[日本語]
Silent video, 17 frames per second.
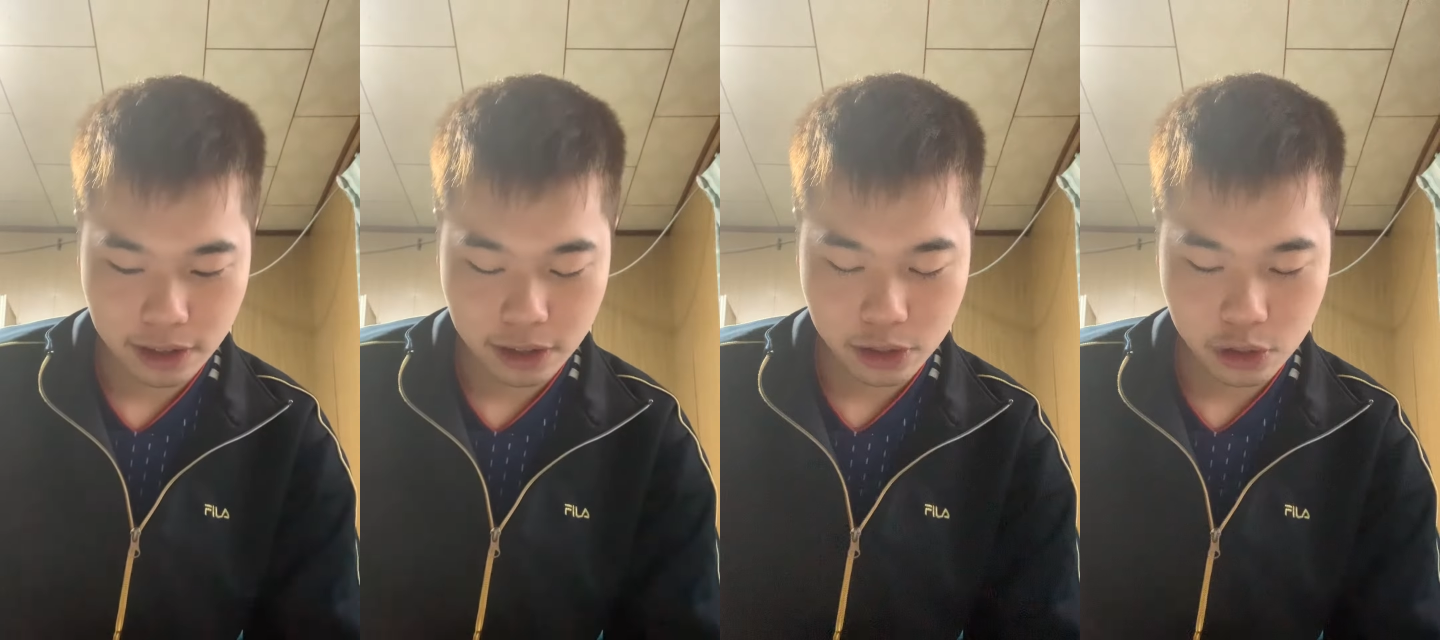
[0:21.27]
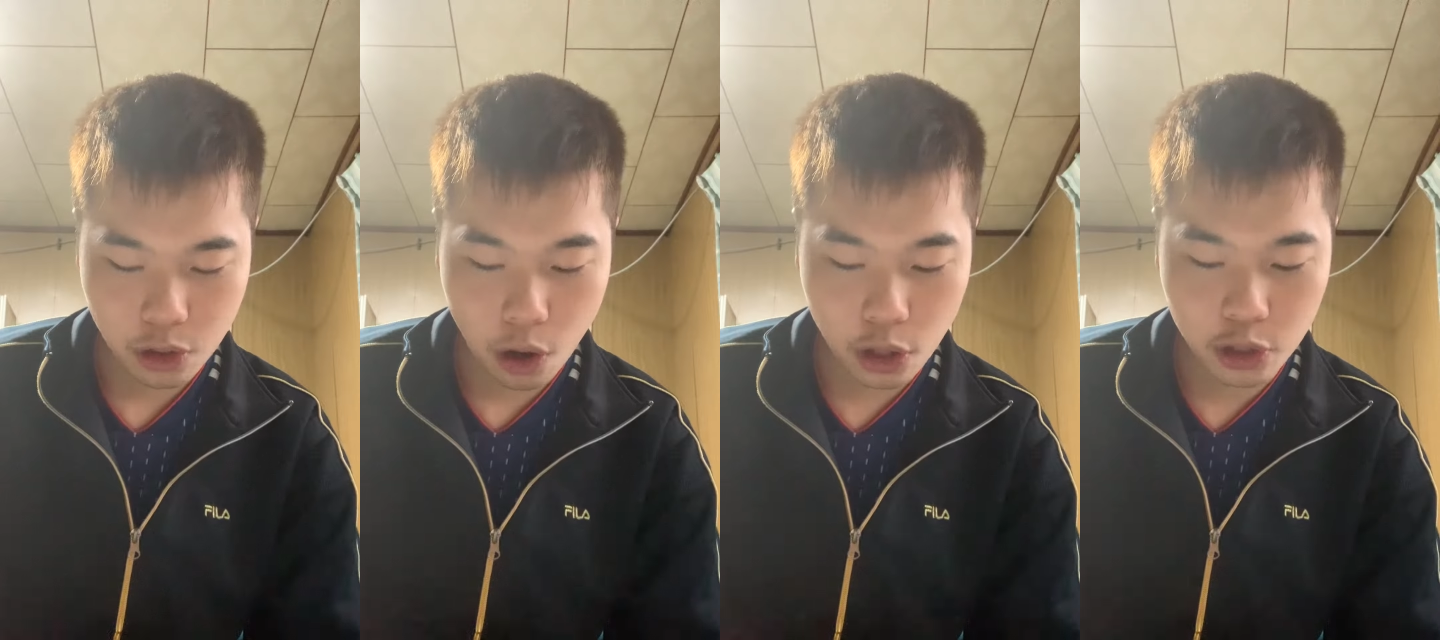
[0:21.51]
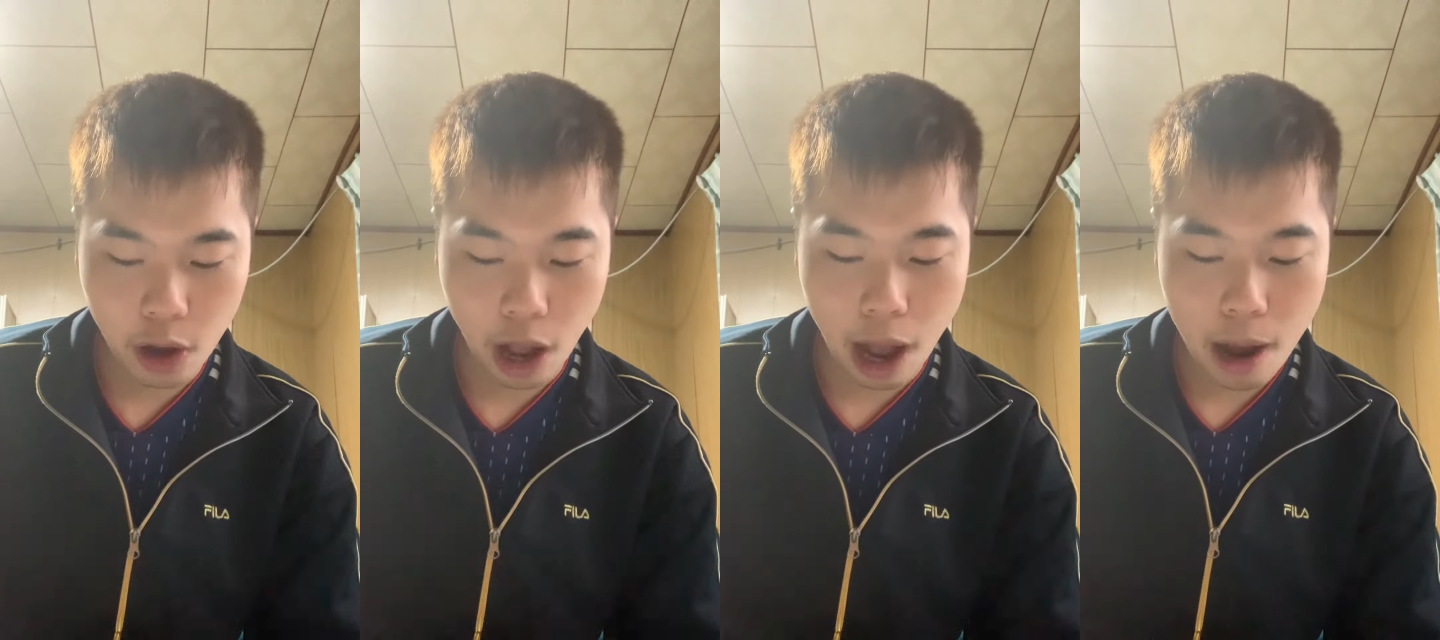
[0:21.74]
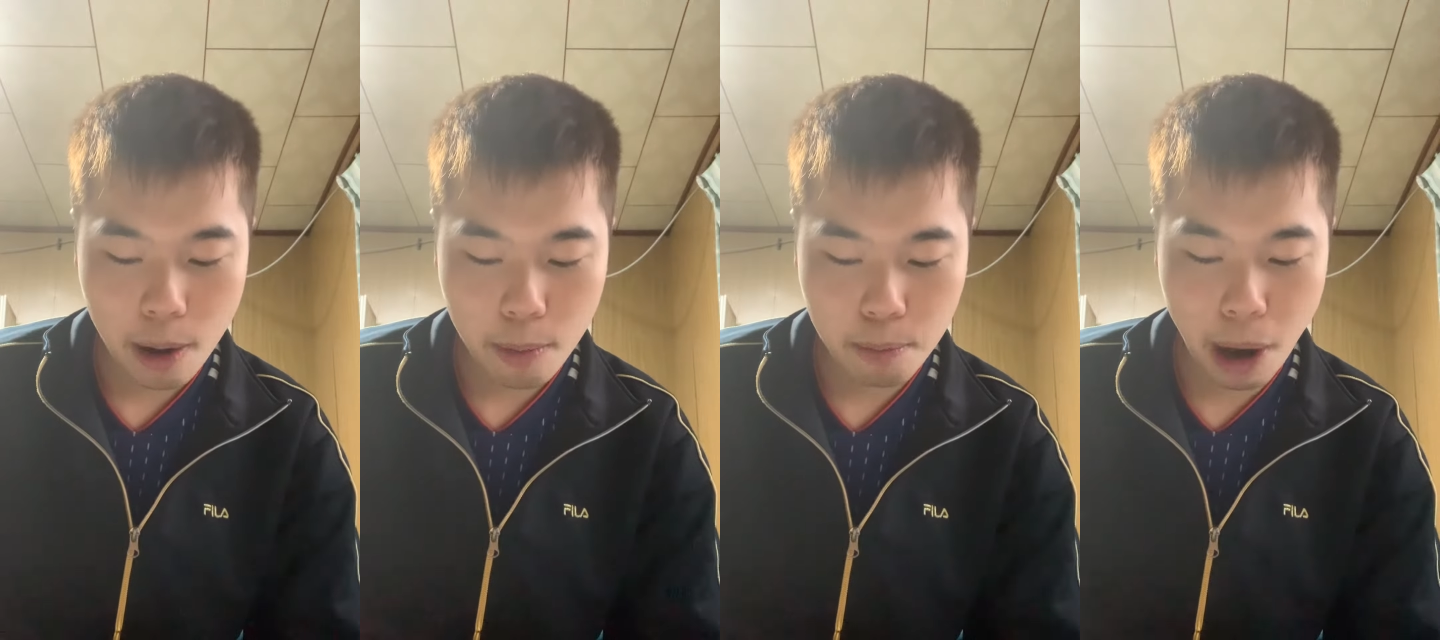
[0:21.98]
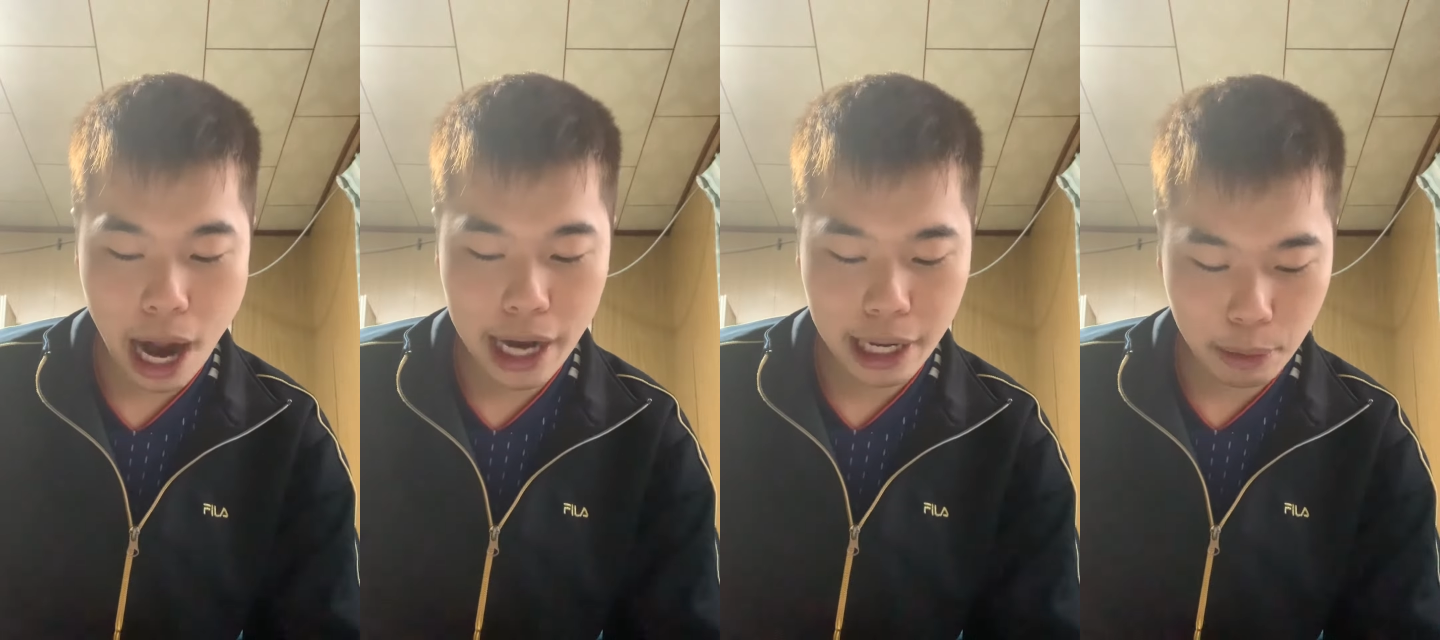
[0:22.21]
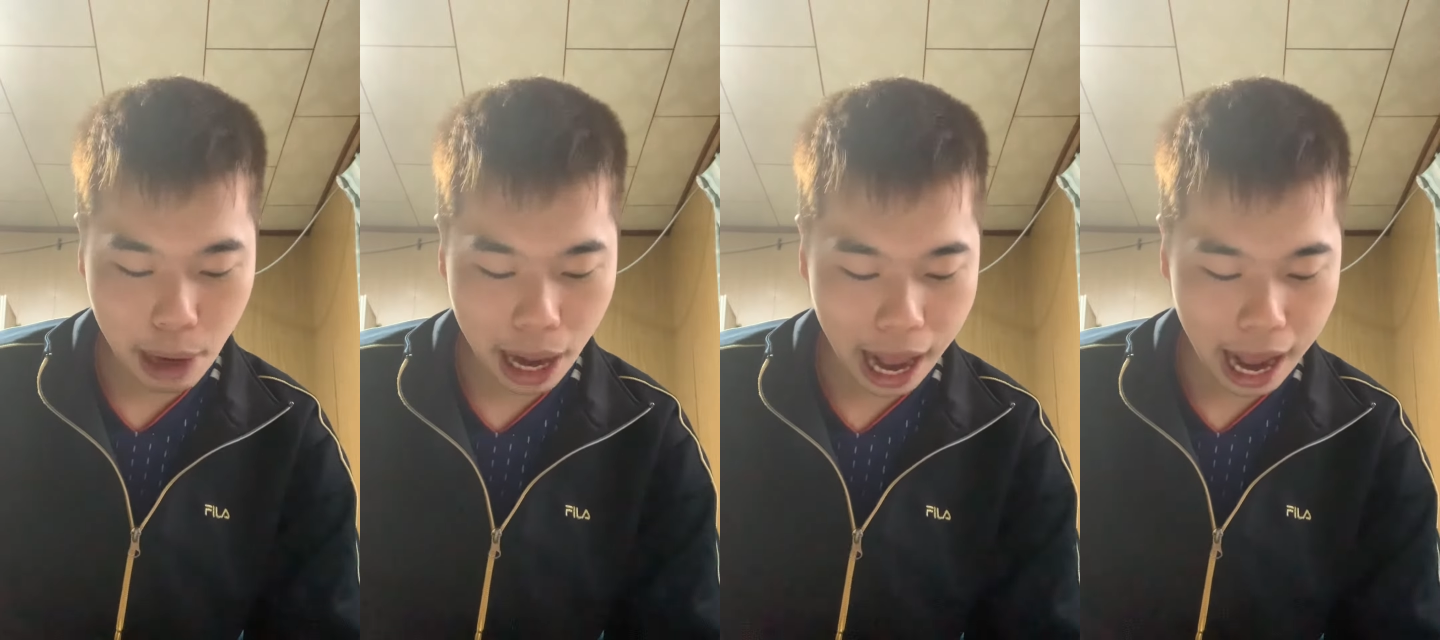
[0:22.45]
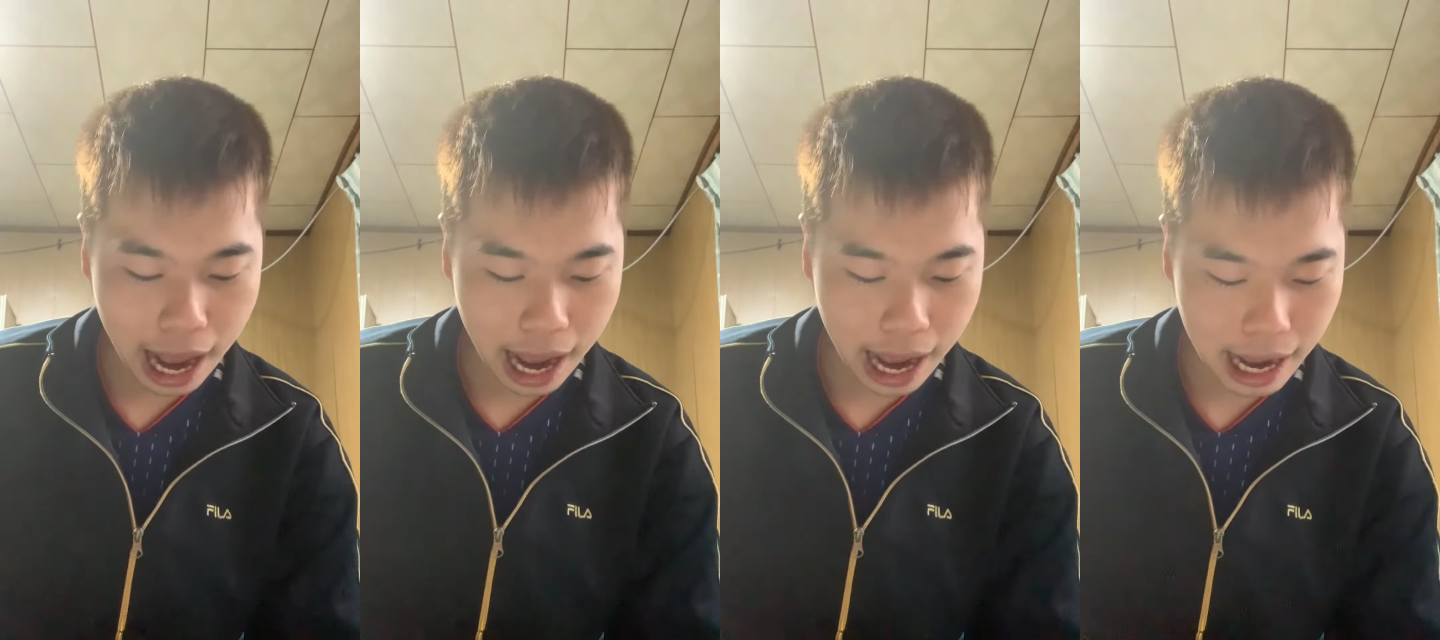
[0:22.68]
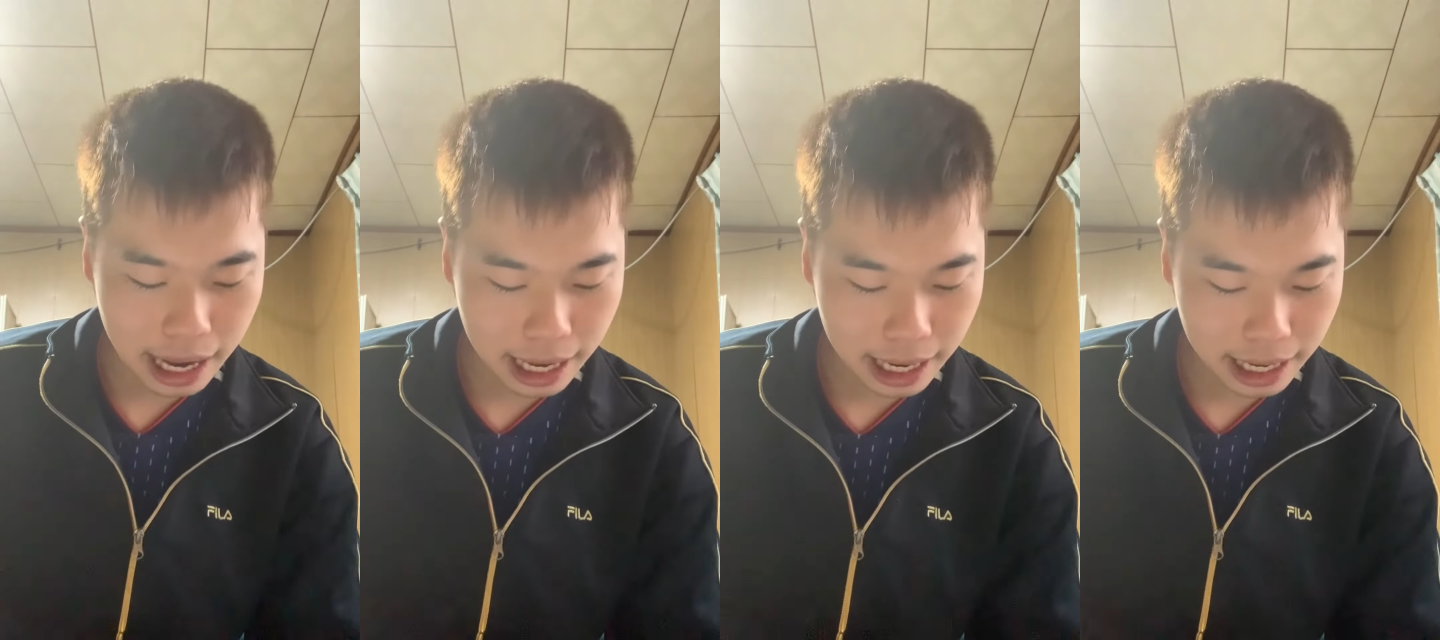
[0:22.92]
チョウチョは、
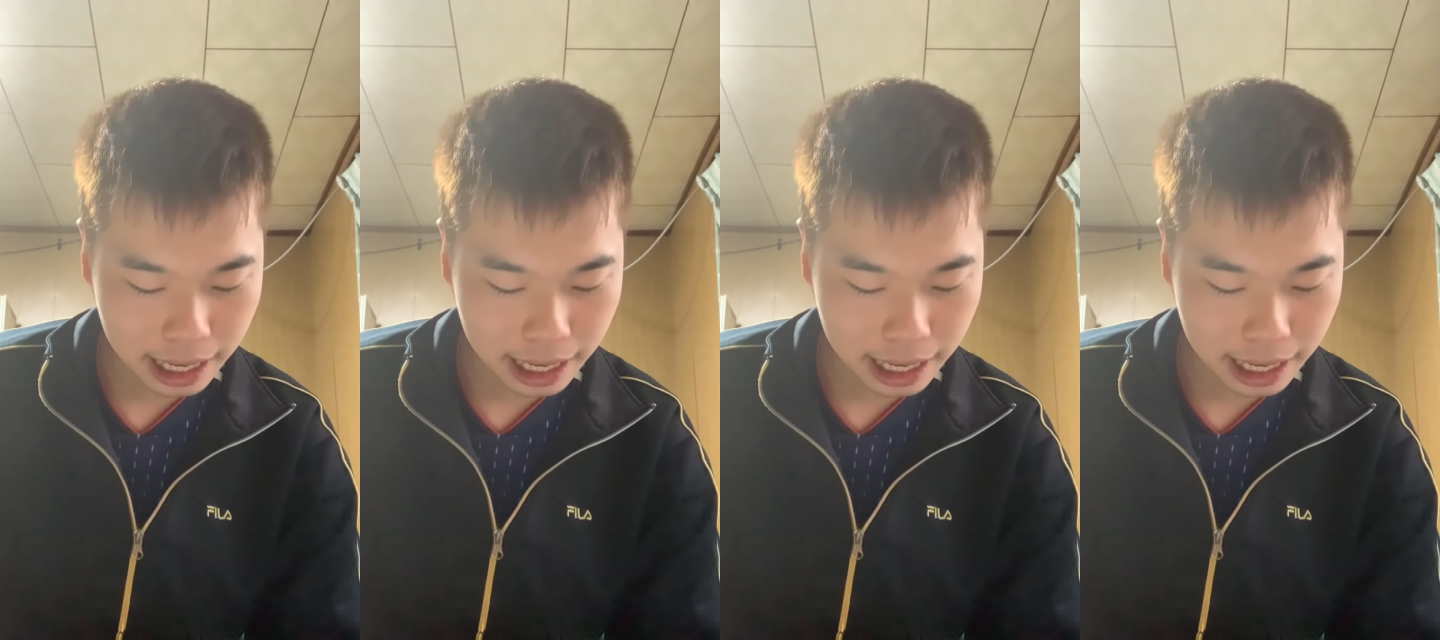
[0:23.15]
バイトフライ。